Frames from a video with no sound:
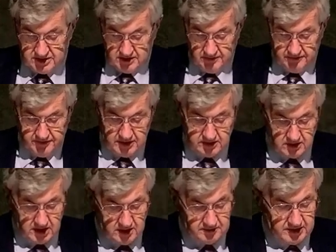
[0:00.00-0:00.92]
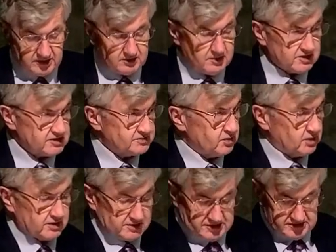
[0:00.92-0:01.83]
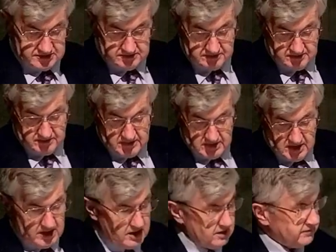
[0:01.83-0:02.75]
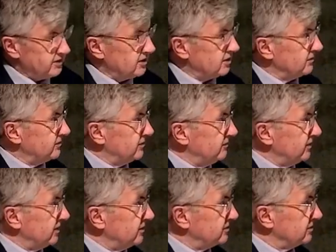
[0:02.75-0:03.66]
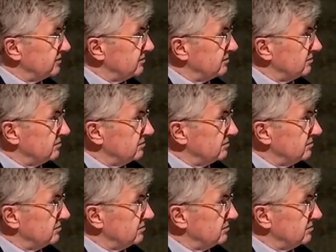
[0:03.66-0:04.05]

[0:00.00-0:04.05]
die im Viertelkapitel meines Buches aufgegriffen wird.